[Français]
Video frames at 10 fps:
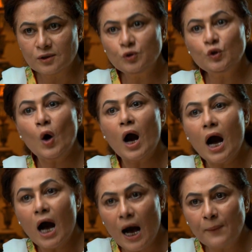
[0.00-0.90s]
Alors,
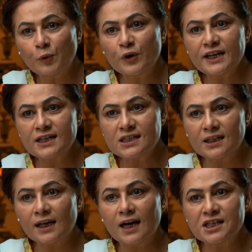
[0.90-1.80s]
tu dois
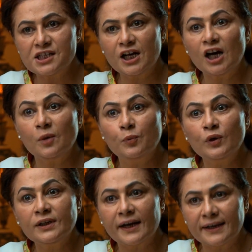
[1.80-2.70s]
accepter la
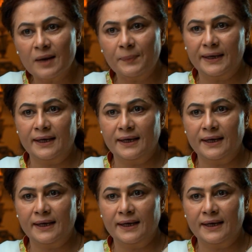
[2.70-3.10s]
proposition de Kashi.